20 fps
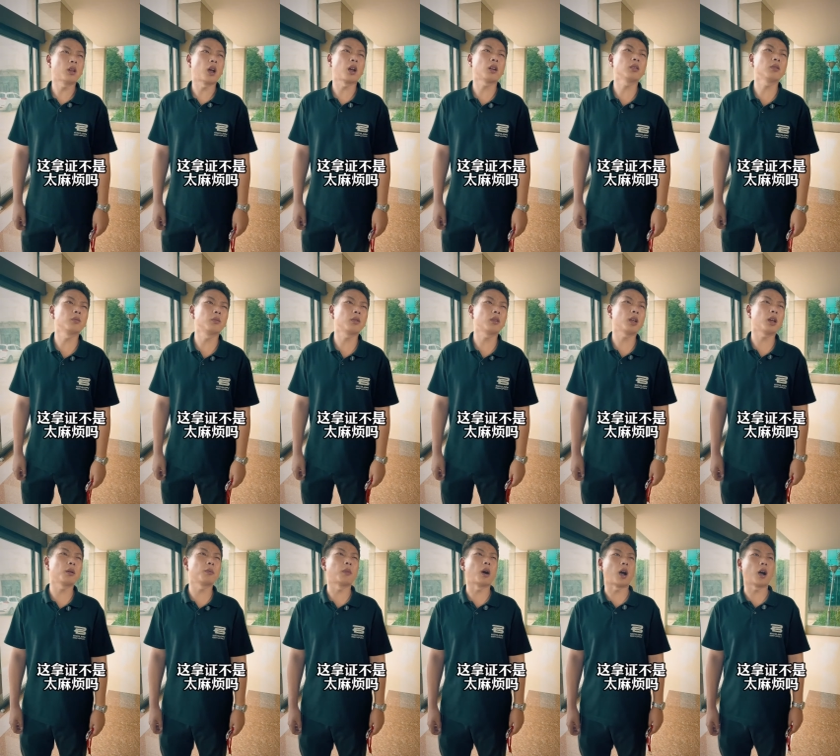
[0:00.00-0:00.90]
拿证不是
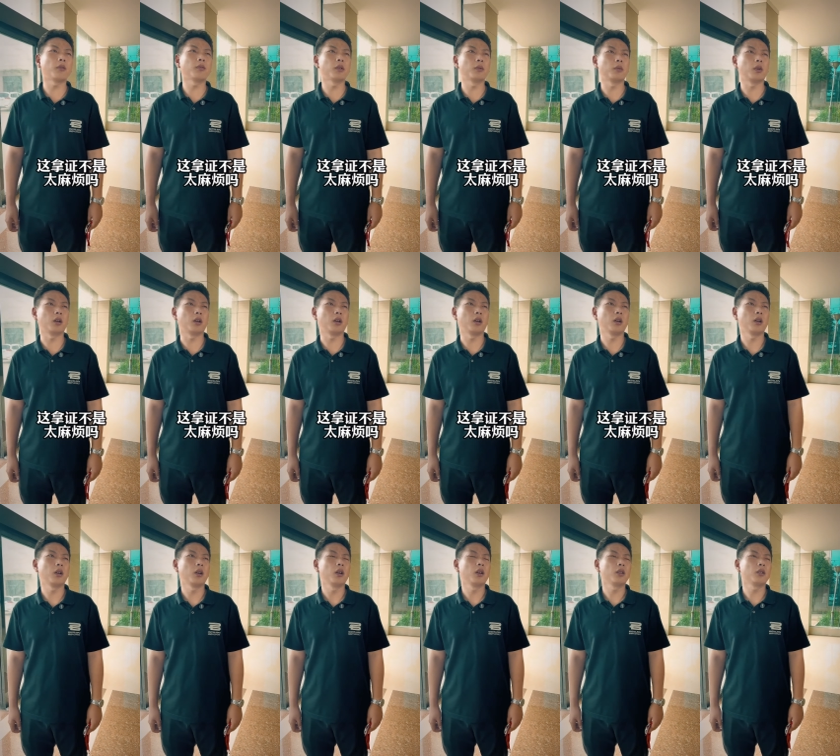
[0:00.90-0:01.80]
太麻烦吗？
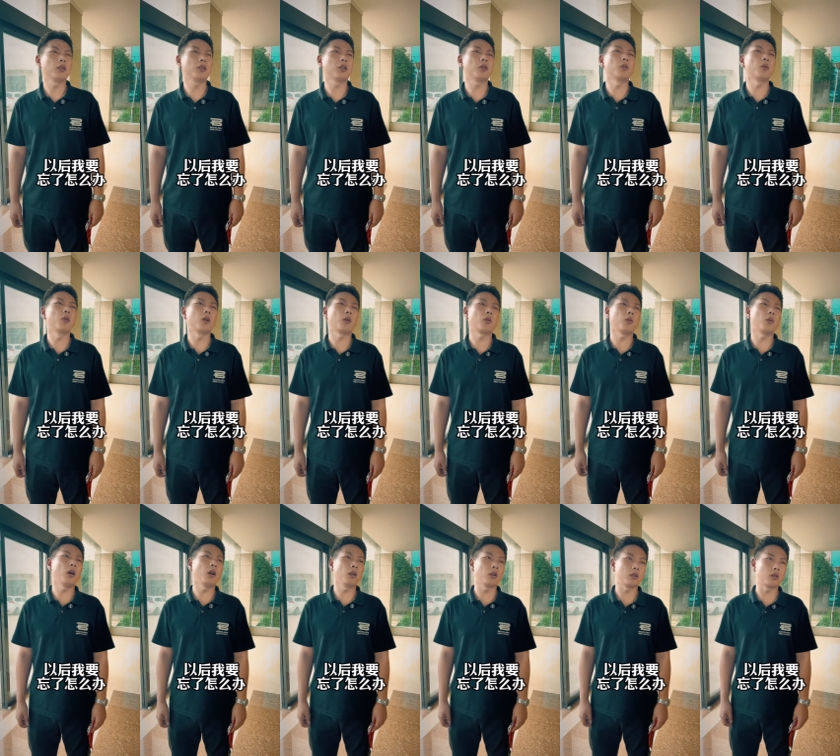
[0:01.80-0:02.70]
以后我要
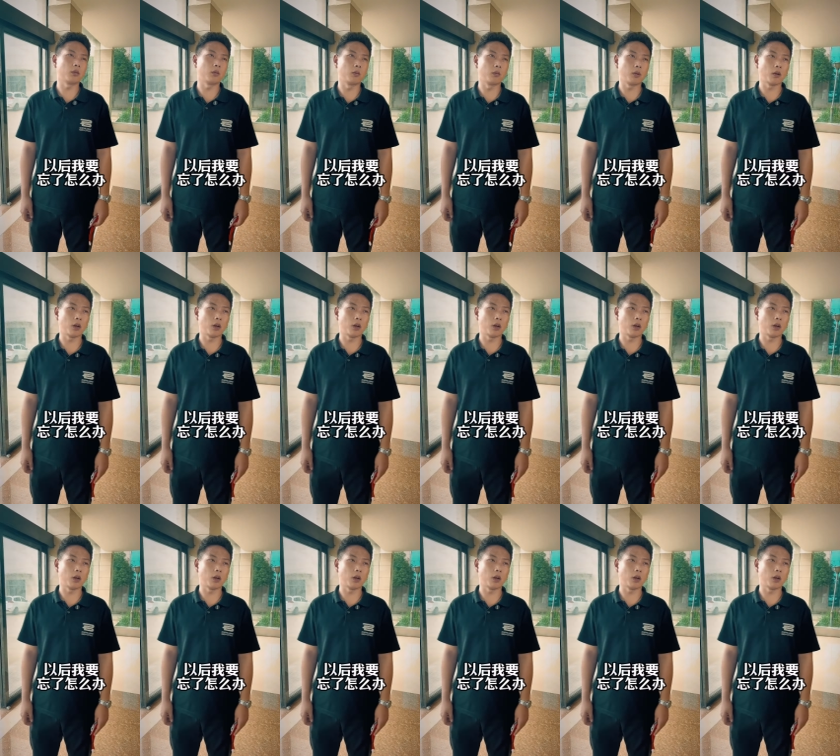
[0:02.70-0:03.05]
忘了怎么